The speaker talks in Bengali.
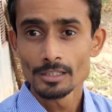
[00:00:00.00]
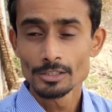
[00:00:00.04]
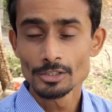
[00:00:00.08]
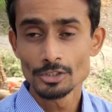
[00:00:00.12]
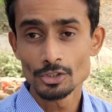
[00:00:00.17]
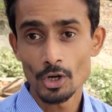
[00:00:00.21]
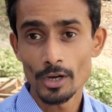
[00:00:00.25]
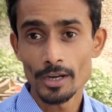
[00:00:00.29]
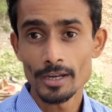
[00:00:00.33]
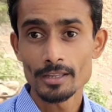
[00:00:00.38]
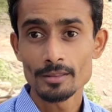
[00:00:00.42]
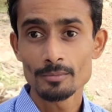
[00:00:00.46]

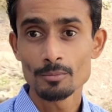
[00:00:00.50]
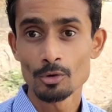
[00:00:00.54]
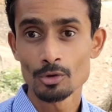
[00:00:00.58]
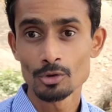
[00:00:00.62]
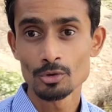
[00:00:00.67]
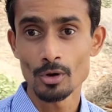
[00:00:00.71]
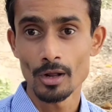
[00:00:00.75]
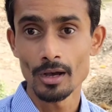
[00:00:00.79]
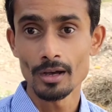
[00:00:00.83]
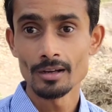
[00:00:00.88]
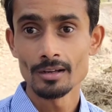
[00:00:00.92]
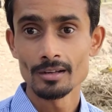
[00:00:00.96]
জয় হিন্দ
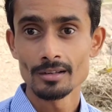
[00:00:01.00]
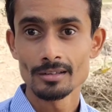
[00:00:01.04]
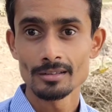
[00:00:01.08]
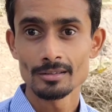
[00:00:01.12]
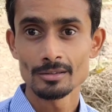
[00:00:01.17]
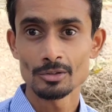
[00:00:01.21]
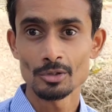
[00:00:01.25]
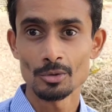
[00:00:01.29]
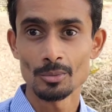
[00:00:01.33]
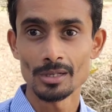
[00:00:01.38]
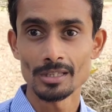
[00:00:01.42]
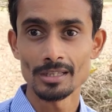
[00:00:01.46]
বন্ধুরা
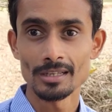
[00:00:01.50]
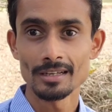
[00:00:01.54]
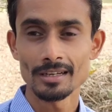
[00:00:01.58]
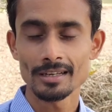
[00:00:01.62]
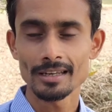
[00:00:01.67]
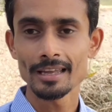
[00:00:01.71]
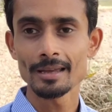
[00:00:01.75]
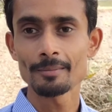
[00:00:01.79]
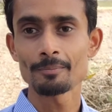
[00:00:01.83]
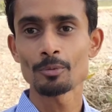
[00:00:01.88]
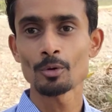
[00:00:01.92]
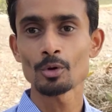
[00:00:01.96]

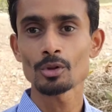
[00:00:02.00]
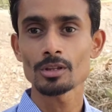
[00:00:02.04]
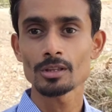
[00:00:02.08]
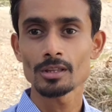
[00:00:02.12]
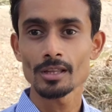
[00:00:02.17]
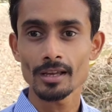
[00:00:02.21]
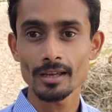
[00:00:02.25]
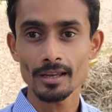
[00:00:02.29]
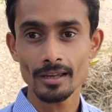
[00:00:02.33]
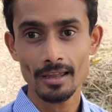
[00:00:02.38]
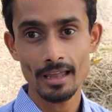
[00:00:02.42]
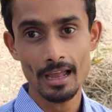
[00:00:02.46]
তোমাদেরকে
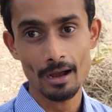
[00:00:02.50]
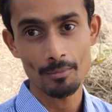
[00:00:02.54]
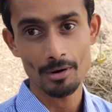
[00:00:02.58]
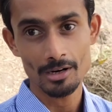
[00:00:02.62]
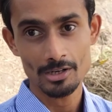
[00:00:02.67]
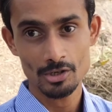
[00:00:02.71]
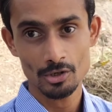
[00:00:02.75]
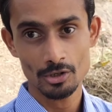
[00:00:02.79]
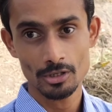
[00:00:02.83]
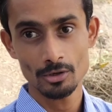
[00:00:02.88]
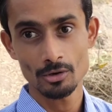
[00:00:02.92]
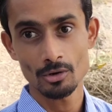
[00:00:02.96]
প্রত্যেককে আমার
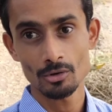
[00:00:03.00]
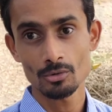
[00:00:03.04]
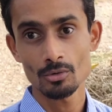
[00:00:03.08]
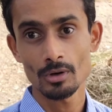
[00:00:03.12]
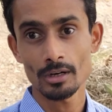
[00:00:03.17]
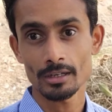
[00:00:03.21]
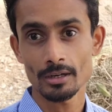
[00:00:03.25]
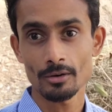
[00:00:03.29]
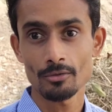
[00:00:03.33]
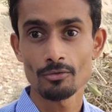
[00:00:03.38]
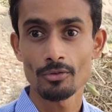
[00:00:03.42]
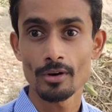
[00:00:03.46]
সাথে নতুন
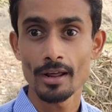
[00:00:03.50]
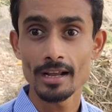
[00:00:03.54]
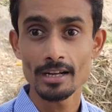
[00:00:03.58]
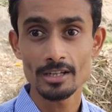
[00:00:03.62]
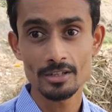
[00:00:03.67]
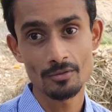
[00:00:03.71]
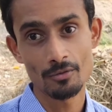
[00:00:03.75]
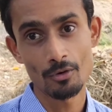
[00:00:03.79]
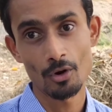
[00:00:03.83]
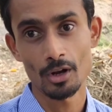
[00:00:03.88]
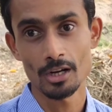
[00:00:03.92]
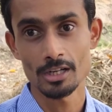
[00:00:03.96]
একটা ফ্রেশ
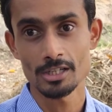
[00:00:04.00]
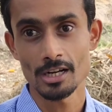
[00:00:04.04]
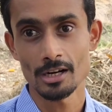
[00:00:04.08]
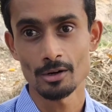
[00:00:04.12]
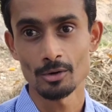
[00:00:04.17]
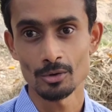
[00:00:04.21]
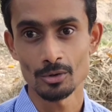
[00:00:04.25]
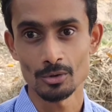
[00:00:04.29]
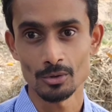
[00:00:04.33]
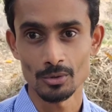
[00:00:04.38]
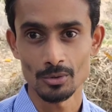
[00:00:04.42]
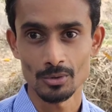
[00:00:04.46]
ব্লগে
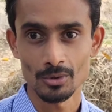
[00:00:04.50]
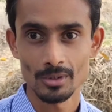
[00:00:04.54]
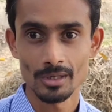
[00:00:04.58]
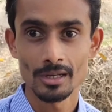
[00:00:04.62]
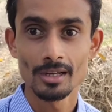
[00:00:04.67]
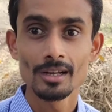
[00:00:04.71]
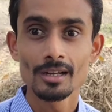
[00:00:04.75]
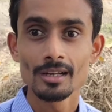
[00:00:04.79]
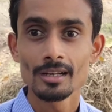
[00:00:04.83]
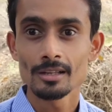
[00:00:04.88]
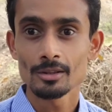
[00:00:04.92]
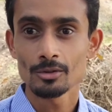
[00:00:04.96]
স্বাগত
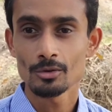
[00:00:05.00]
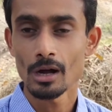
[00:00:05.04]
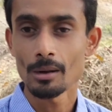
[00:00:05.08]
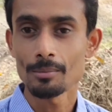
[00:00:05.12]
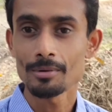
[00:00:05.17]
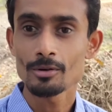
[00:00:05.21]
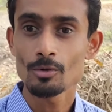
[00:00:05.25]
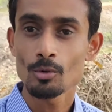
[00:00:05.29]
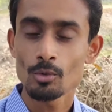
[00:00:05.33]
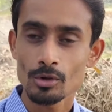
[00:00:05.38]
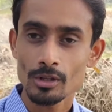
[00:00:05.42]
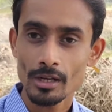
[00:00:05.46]
তো আমি
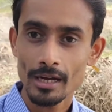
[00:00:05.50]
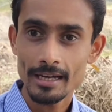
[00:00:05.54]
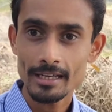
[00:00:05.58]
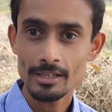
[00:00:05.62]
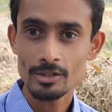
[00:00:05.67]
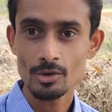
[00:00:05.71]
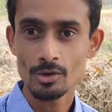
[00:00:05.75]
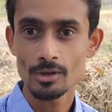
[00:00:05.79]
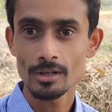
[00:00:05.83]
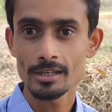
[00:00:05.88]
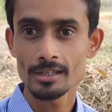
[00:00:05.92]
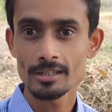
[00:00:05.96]
কোথায়
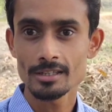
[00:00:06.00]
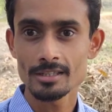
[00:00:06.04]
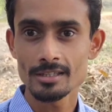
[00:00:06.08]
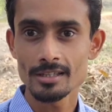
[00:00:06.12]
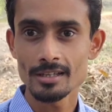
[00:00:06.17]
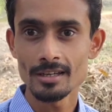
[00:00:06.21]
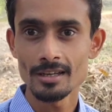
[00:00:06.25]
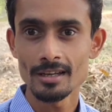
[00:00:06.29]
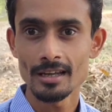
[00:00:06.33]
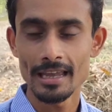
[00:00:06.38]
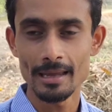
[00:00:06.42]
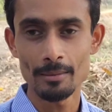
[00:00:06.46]
চলে এসেছি
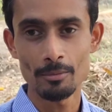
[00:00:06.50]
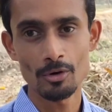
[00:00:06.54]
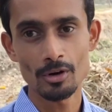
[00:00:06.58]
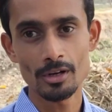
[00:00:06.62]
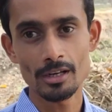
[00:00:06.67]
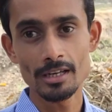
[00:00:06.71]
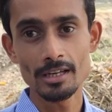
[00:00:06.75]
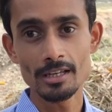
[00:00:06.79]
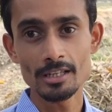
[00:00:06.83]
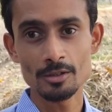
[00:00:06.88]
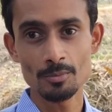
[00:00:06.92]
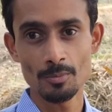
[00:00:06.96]
এবং
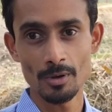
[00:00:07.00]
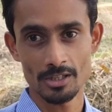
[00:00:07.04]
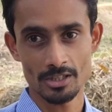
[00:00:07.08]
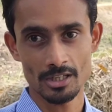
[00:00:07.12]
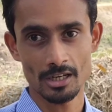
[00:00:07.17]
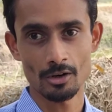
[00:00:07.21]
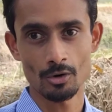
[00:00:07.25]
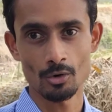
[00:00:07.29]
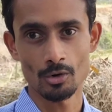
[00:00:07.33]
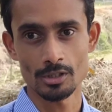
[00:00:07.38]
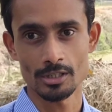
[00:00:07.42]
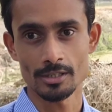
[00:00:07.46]
কি
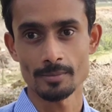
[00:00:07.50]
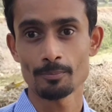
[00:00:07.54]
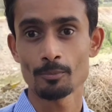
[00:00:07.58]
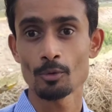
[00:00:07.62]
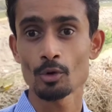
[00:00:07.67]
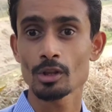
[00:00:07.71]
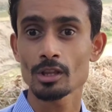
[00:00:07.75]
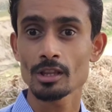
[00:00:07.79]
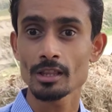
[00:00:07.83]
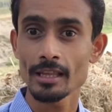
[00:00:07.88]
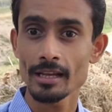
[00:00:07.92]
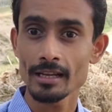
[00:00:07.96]
স্পেশাল রয়েছে
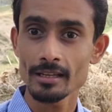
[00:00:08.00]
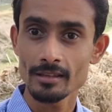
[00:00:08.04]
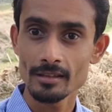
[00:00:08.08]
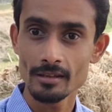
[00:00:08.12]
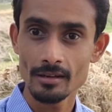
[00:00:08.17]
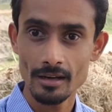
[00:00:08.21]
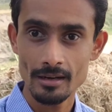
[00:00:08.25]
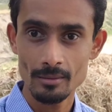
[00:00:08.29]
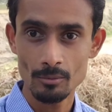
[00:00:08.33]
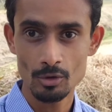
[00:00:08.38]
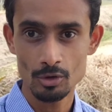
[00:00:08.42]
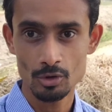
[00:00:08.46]
প্রত্যেক
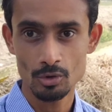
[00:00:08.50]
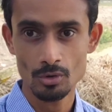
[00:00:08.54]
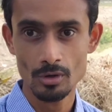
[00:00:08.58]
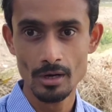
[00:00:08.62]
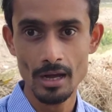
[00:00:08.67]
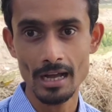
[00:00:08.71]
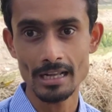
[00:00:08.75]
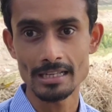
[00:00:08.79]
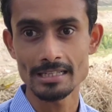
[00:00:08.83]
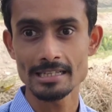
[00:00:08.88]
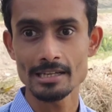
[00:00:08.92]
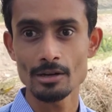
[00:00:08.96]
দিনের মতন
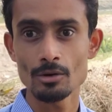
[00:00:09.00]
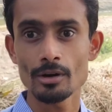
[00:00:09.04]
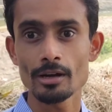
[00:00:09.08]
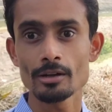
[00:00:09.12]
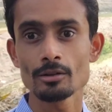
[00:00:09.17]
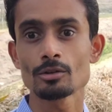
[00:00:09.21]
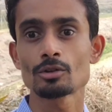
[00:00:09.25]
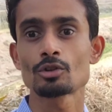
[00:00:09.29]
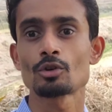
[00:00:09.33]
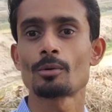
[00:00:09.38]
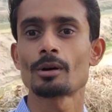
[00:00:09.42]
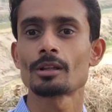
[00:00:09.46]
আজকেও
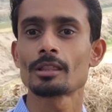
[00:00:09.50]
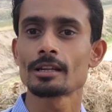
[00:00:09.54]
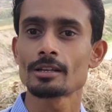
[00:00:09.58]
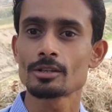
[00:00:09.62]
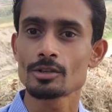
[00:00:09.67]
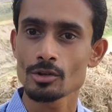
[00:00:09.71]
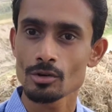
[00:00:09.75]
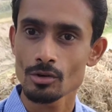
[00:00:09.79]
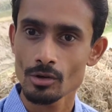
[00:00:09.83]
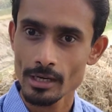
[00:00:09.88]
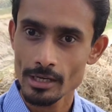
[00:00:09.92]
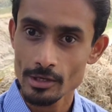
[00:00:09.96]
কিন্তু তোমাদের
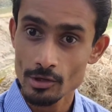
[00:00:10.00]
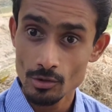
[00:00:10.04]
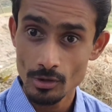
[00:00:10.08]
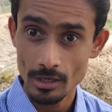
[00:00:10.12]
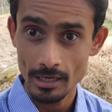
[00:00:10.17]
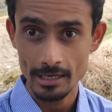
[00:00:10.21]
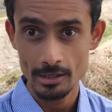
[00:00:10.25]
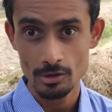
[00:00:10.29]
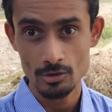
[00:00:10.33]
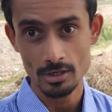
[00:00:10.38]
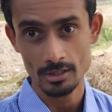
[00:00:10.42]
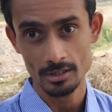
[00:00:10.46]
জন্য কিছু না
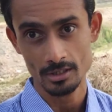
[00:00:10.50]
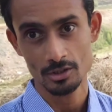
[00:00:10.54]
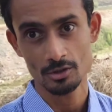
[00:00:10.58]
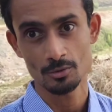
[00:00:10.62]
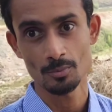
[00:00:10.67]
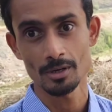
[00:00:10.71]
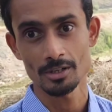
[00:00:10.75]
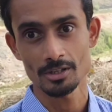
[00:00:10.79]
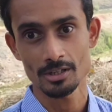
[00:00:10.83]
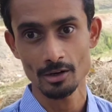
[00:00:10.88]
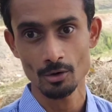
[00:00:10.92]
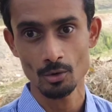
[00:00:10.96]
কিছু একটা
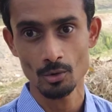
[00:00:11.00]
স্পেশাল